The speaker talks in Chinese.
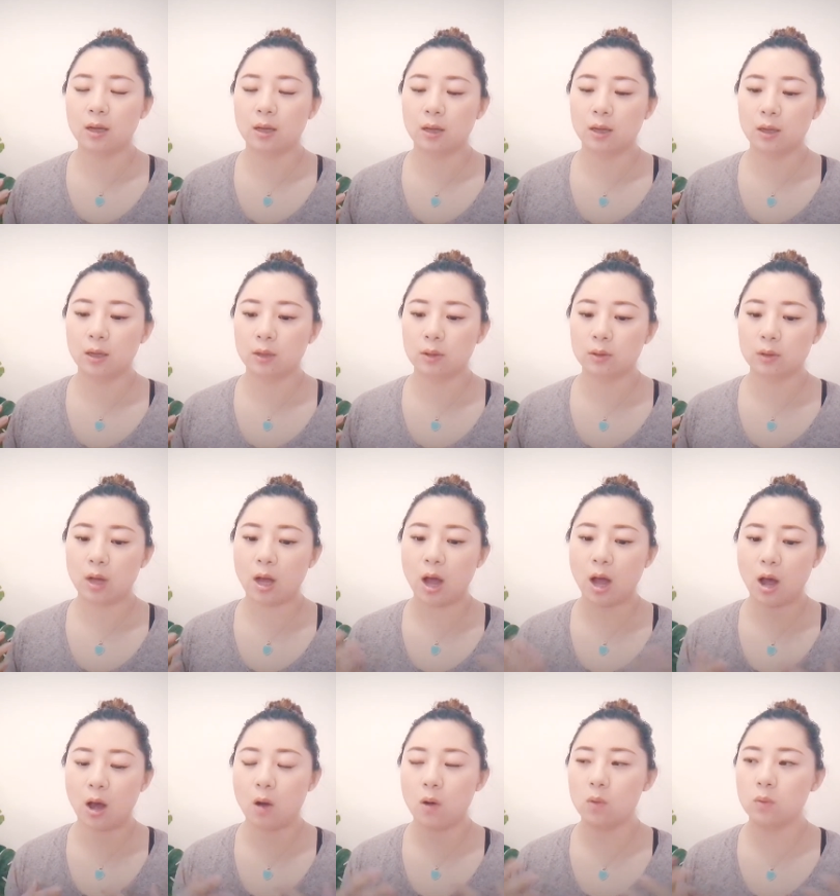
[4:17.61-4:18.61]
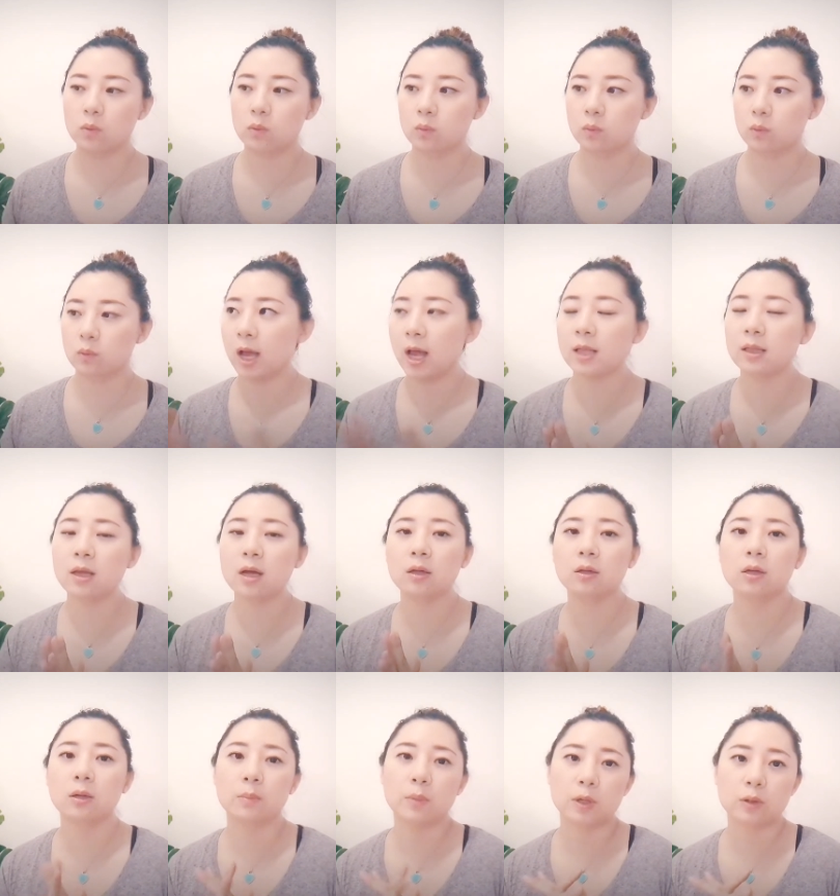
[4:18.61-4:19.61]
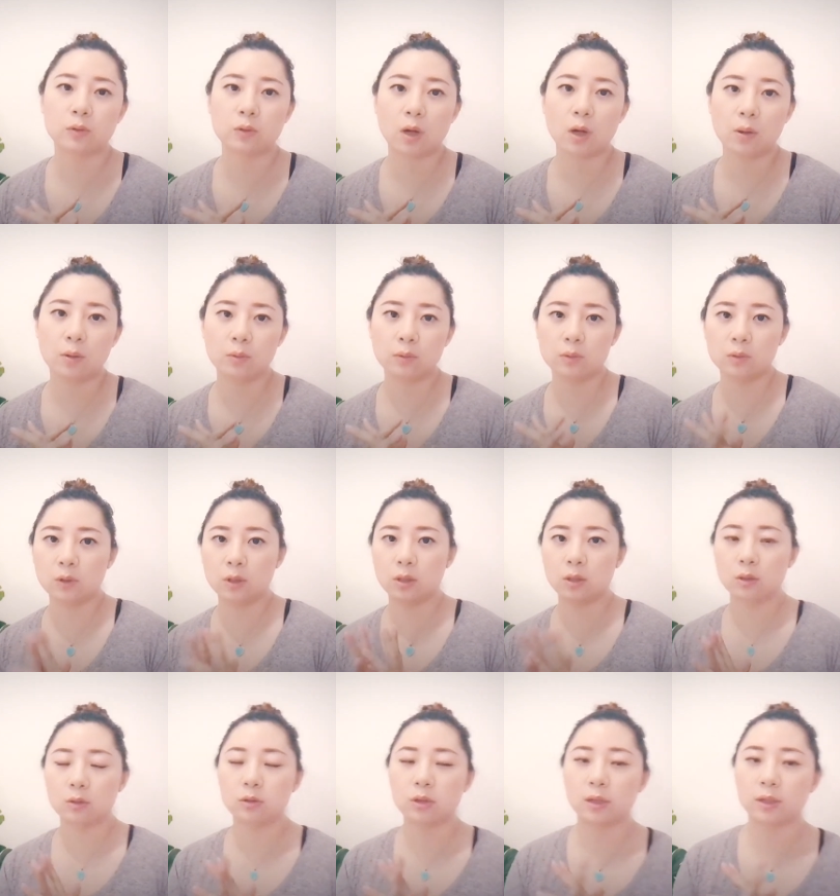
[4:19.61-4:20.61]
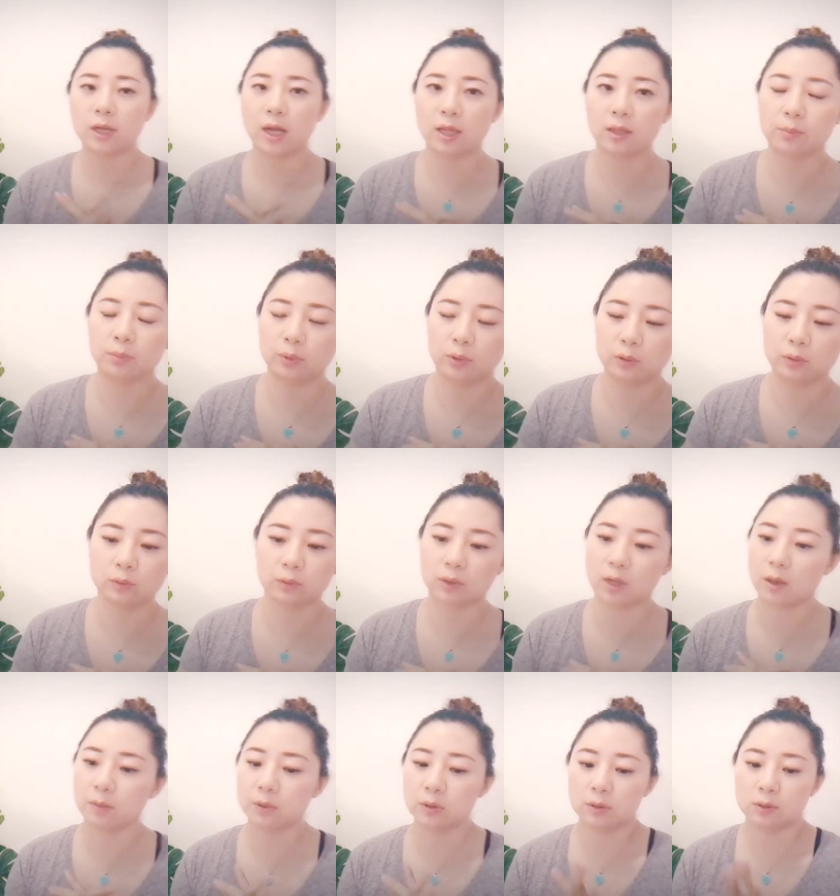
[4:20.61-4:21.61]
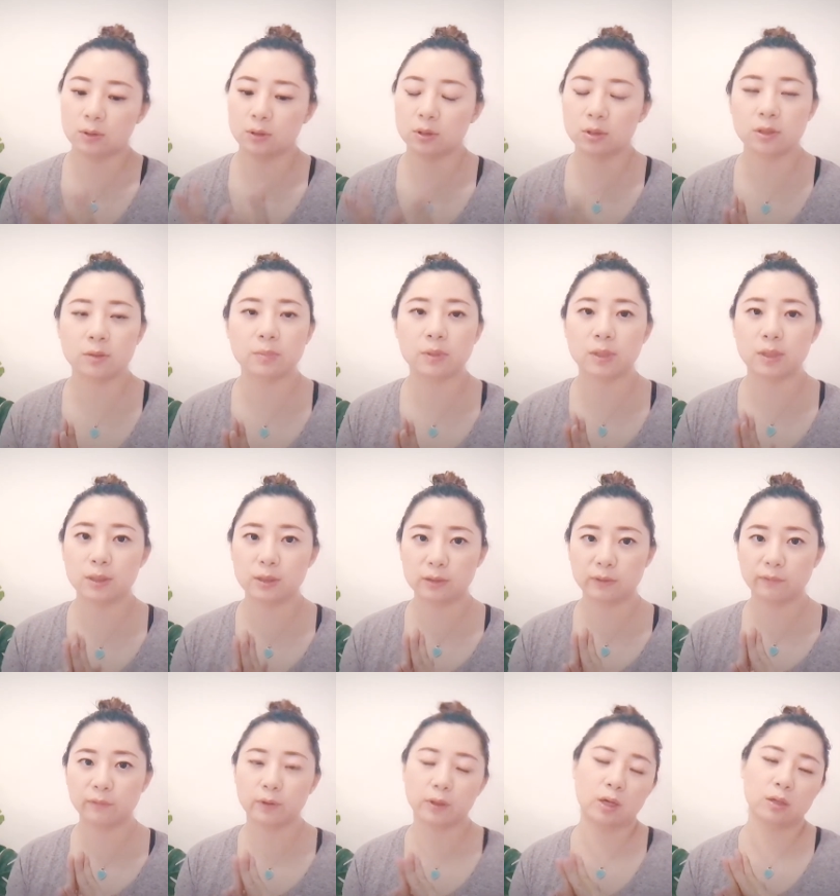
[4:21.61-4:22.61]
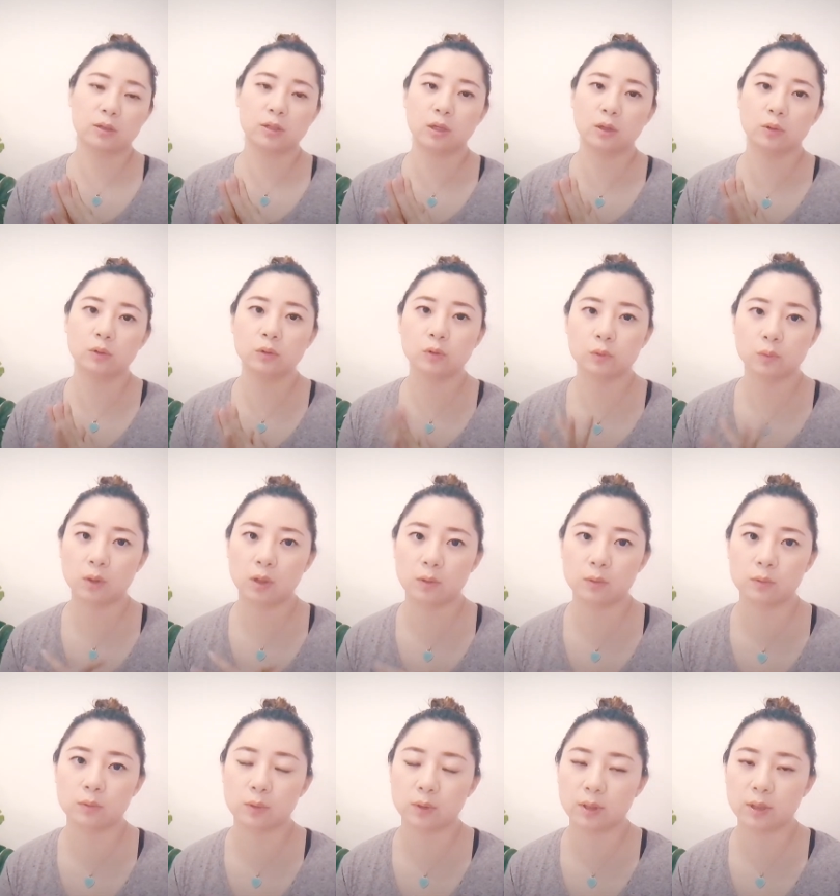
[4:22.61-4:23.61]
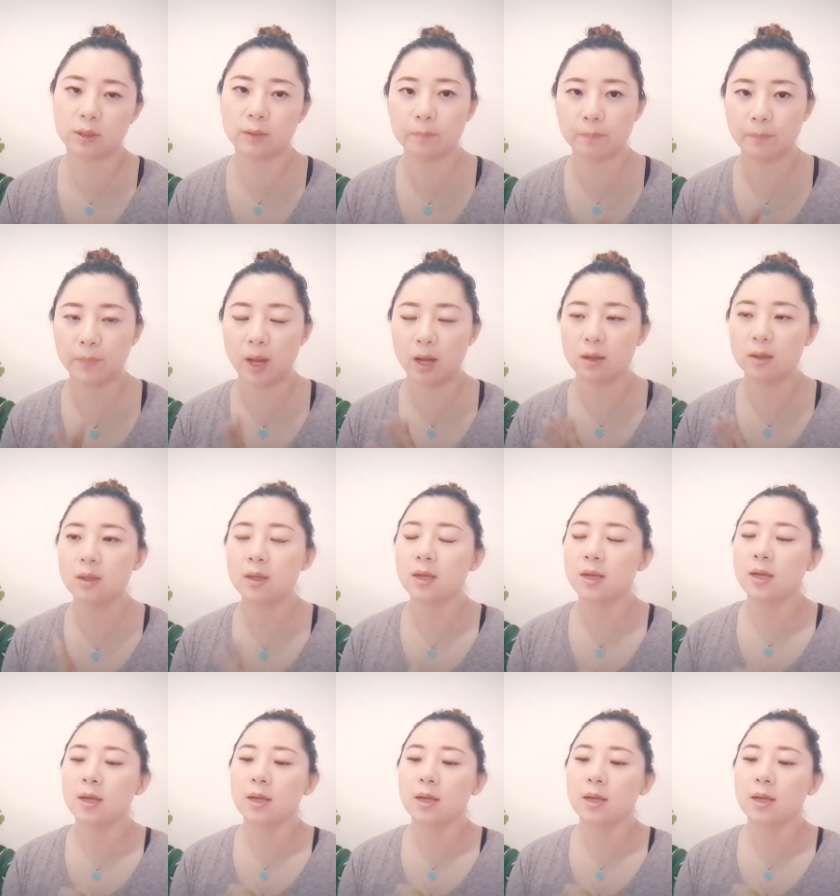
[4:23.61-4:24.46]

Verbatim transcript: 呃，毫无看到的美妆和穿搭的博主，他们的视频已经非常成熟了，我觉得很棒。